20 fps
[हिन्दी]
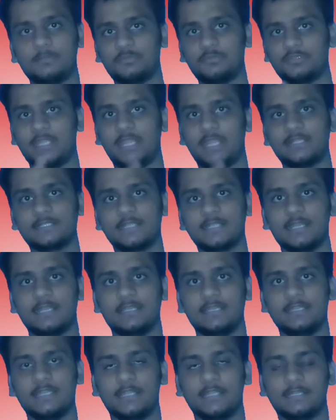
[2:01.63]
आपको टैक्स
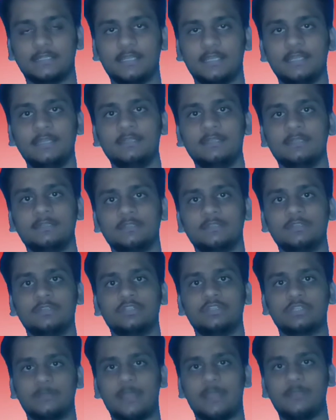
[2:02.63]
डालने नहीं आता
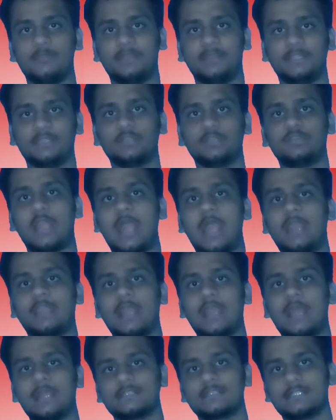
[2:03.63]
तो मैं आपको बताता हूँ कहाँ
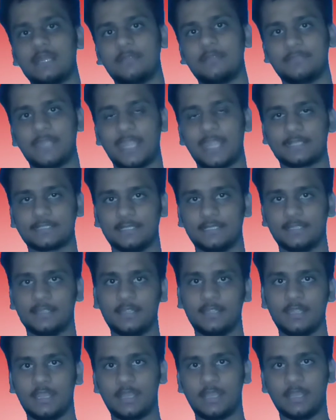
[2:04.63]
कहाँ से आप टैक्स लें
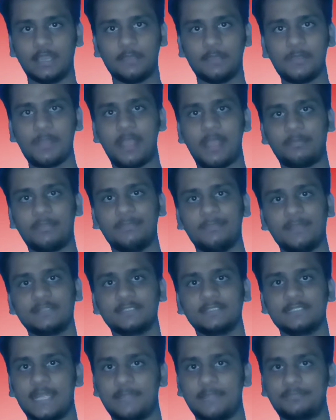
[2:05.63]
अगर आपके आपके
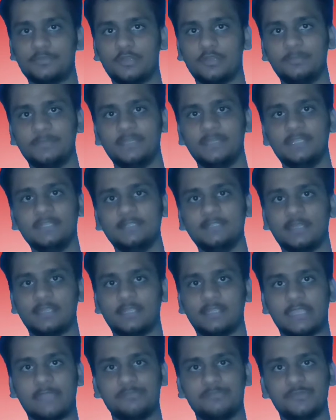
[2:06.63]
पास लैपटॉप है
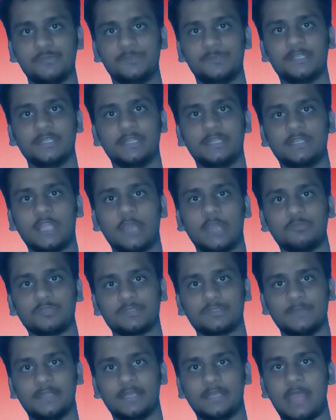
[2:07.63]
कंप्यूटर है तो आप
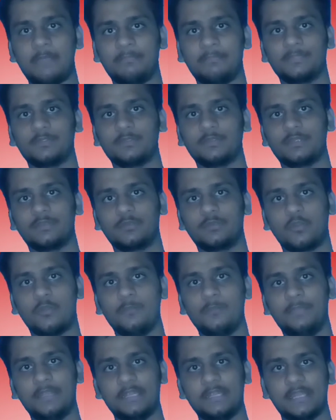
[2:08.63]
उस पर रैप
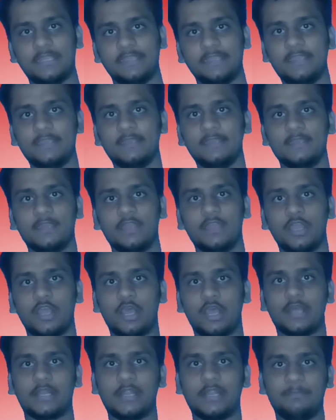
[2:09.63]
क्रोम पे जाइए
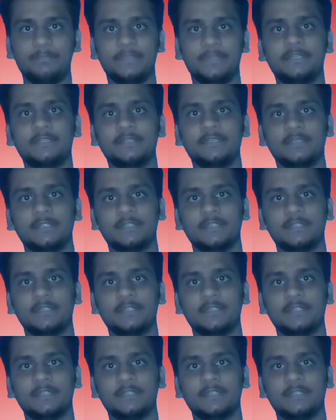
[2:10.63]
रैपिड